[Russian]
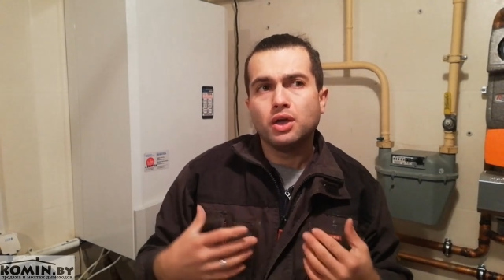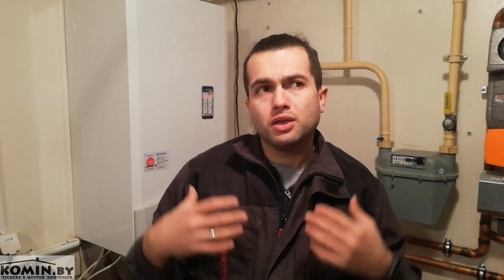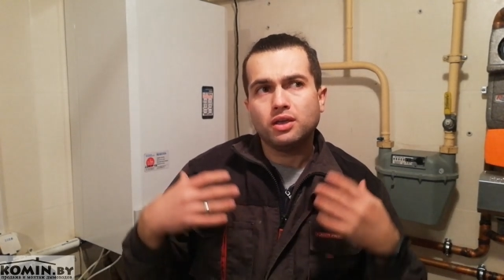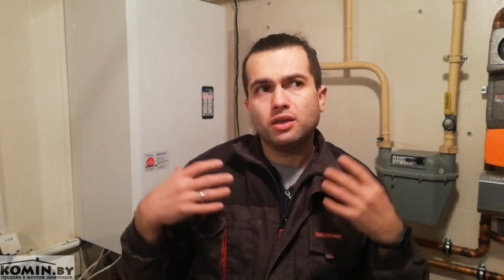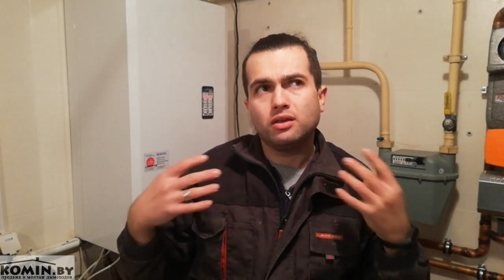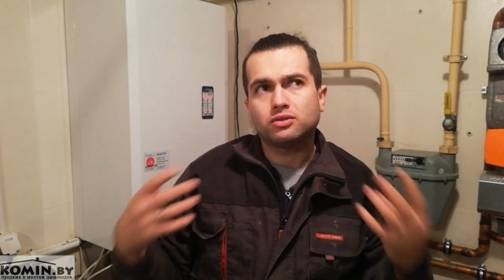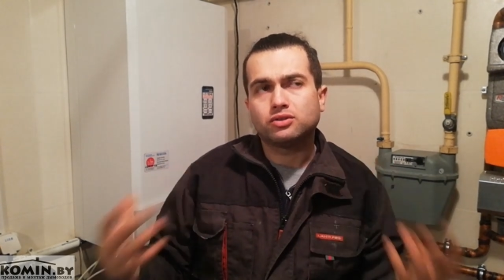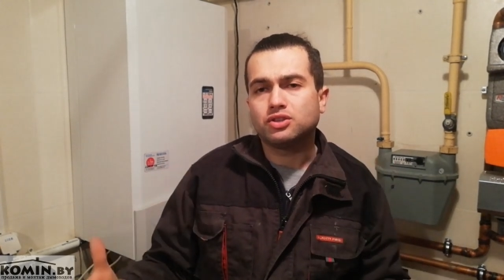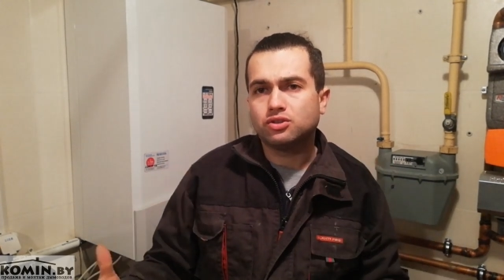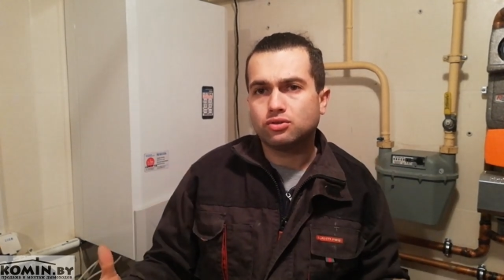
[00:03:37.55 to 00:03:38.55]
И с,
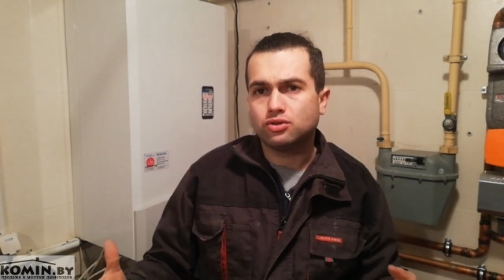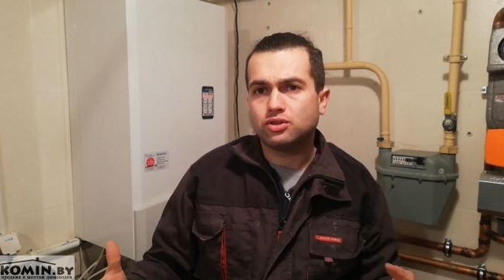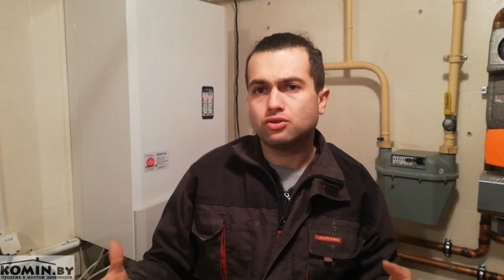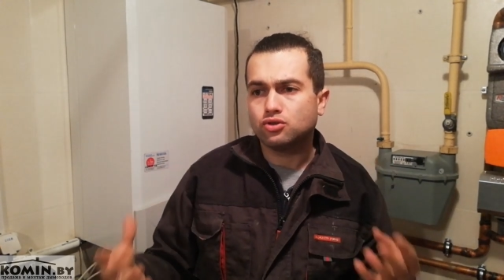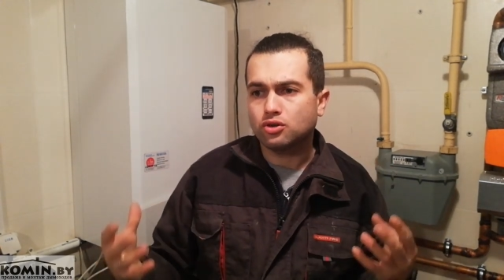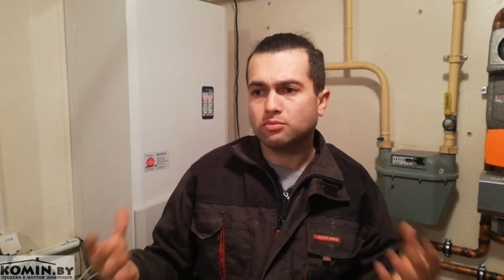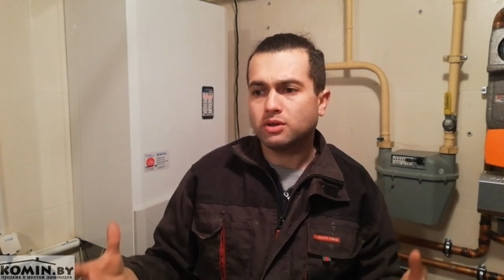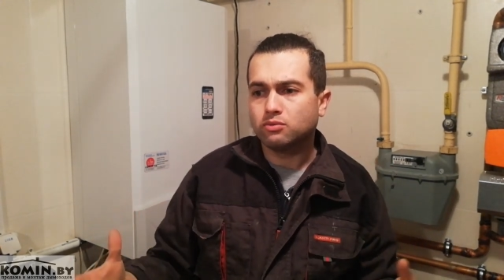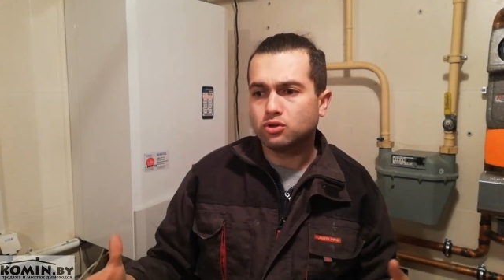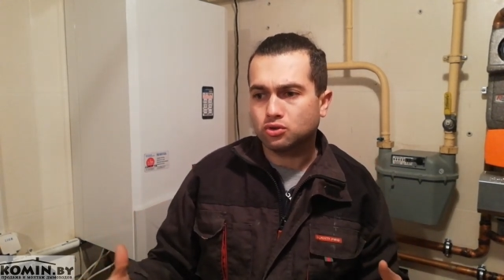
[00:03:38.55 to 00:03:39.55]
с, с учетом
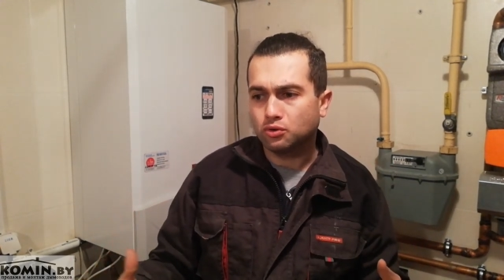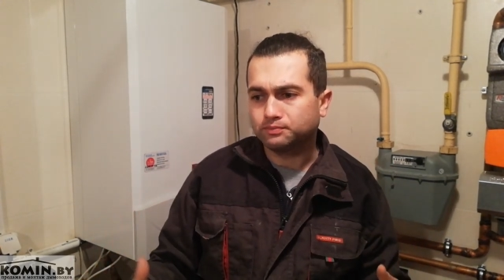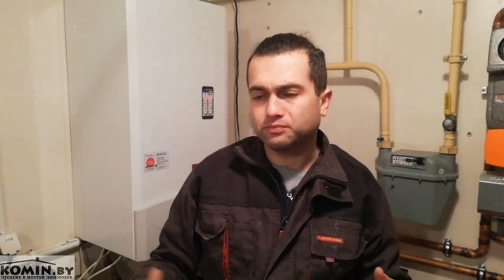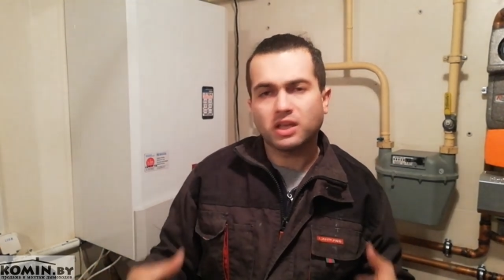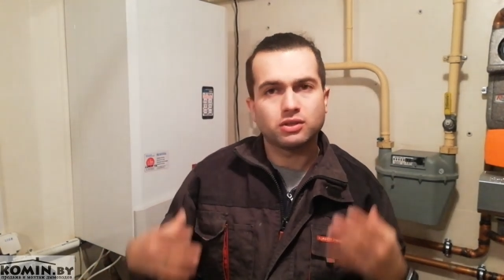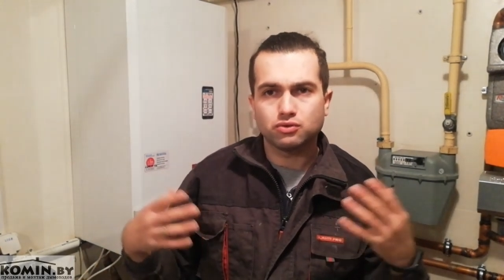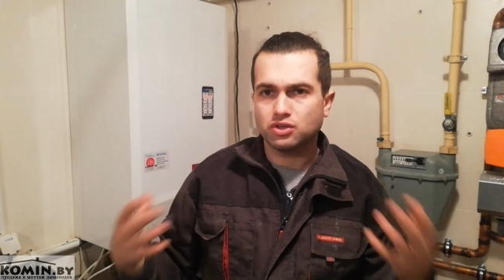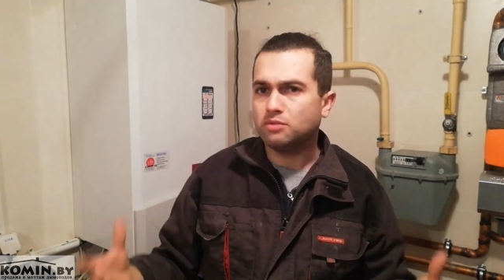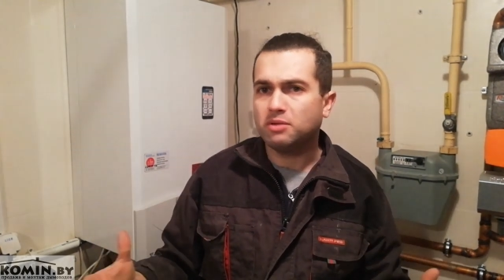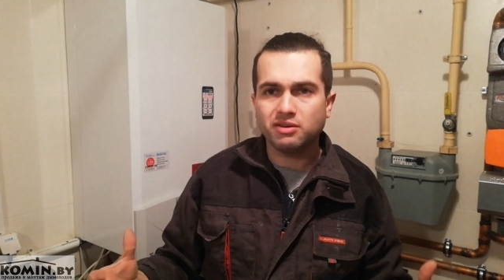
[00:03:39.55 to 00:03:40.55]
того, что это уже
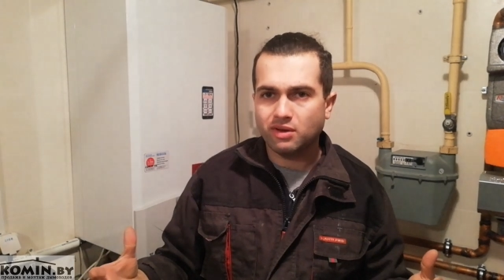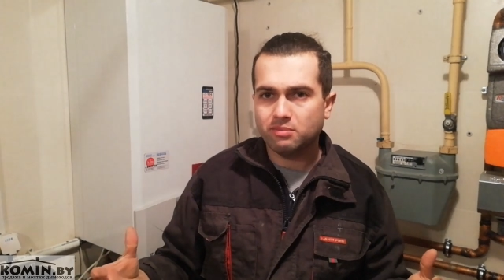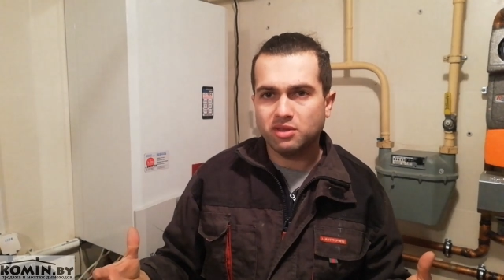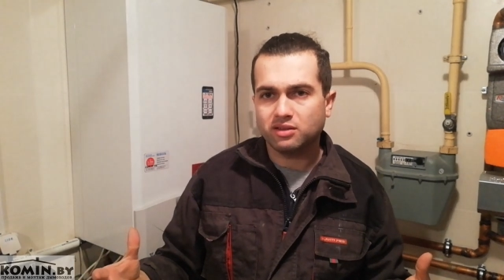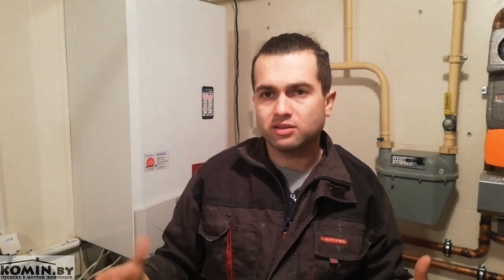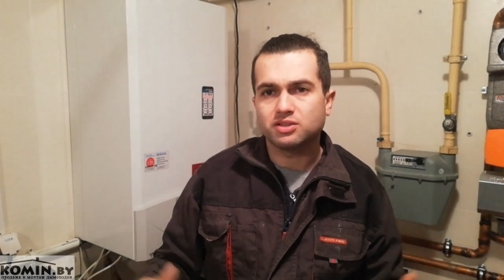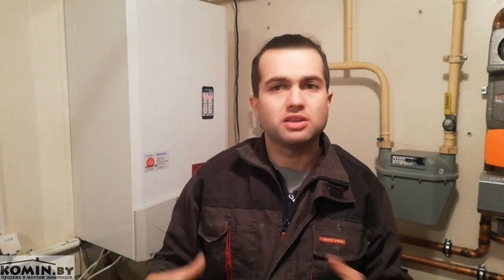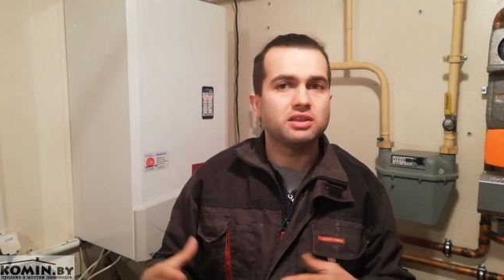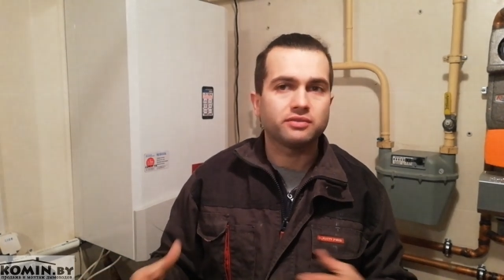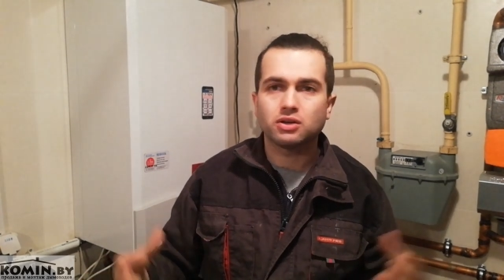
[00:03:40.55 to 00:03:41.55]
не первый объект наш, и
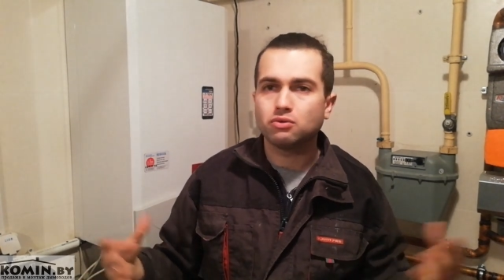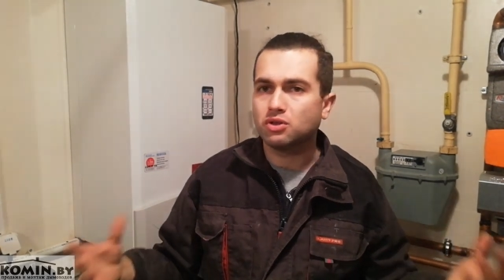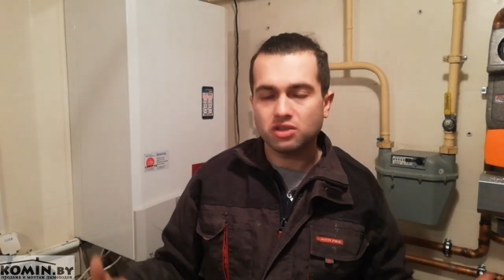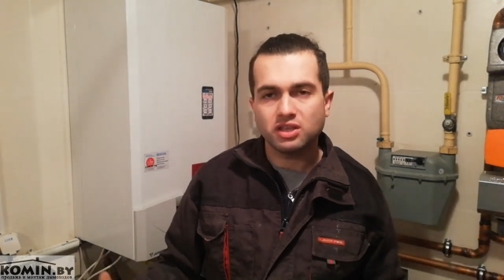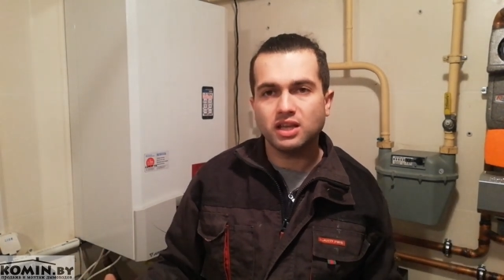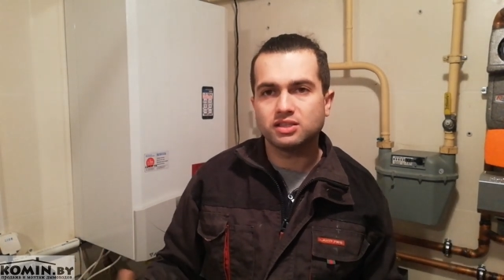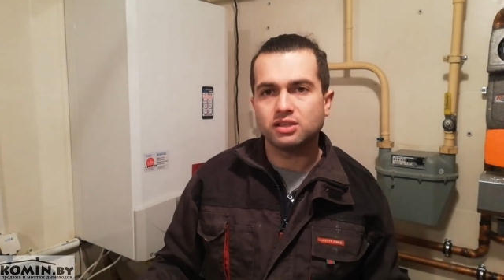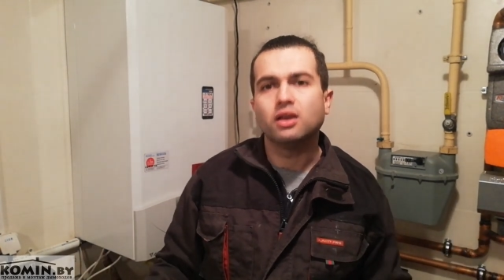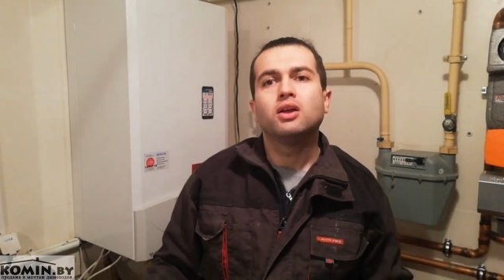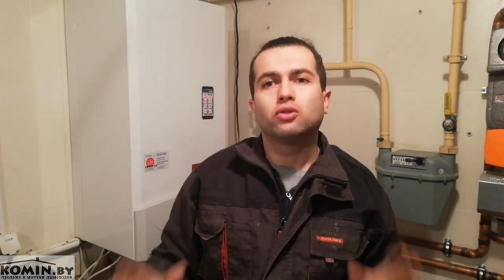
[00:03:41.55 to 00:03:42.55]
не второй, и не третий,
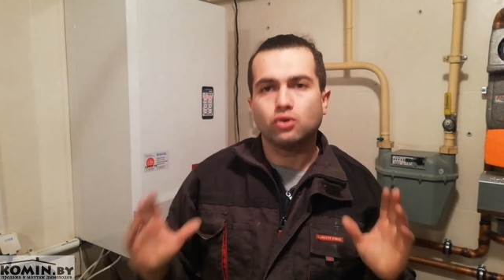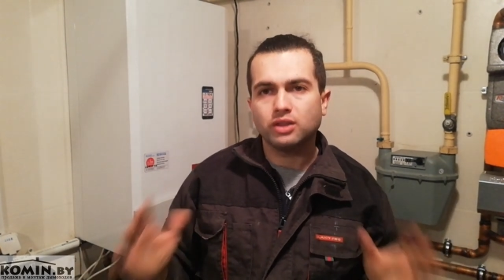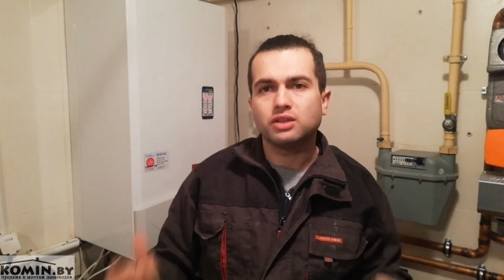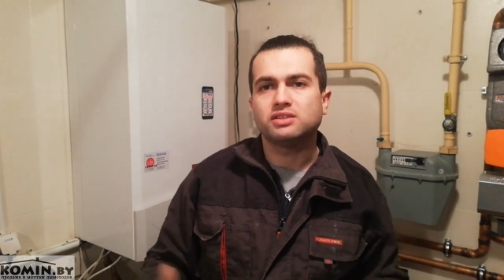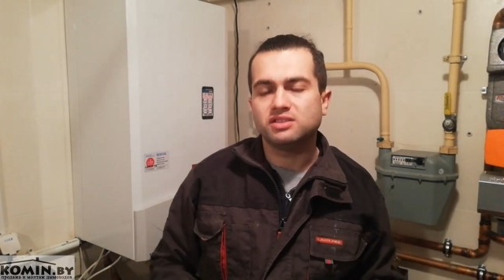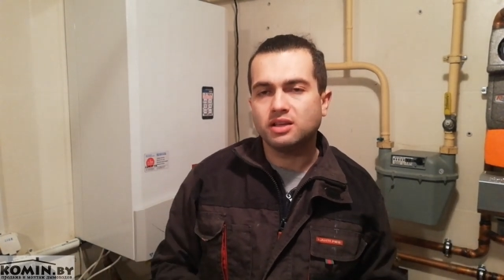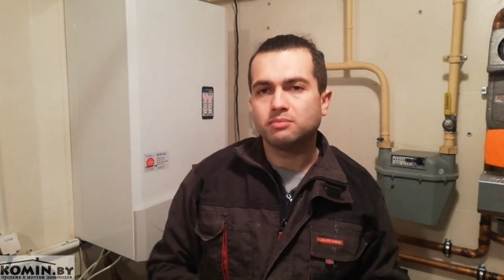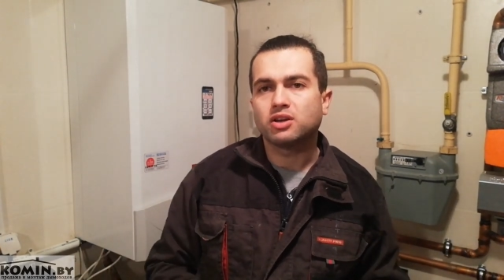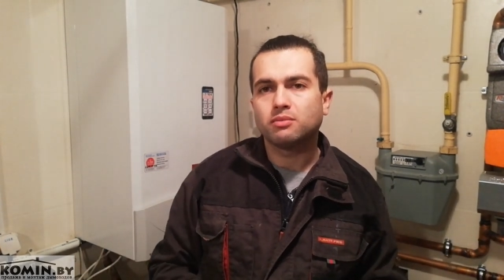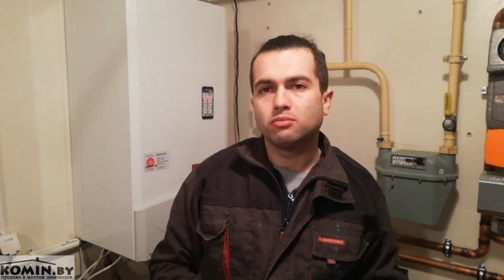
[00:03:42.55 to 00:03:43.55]
то эта
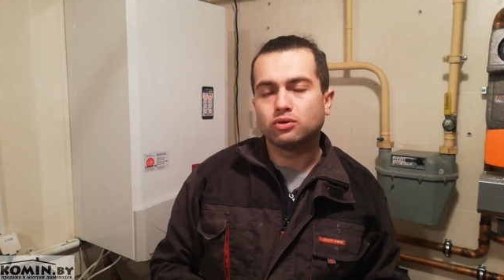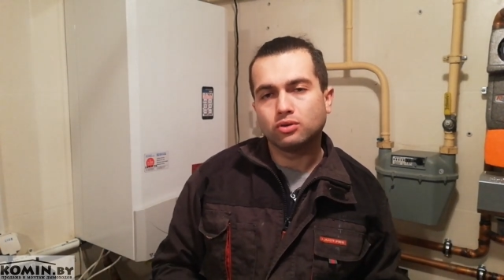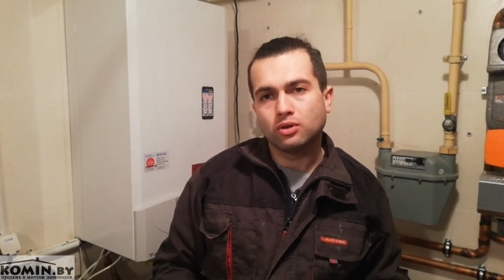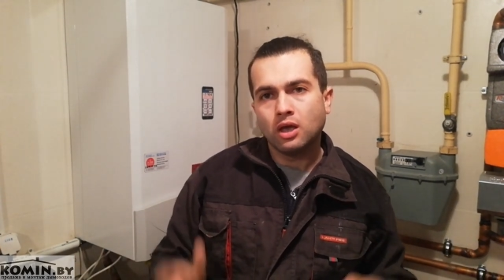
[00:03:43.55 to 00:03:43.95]
система работает.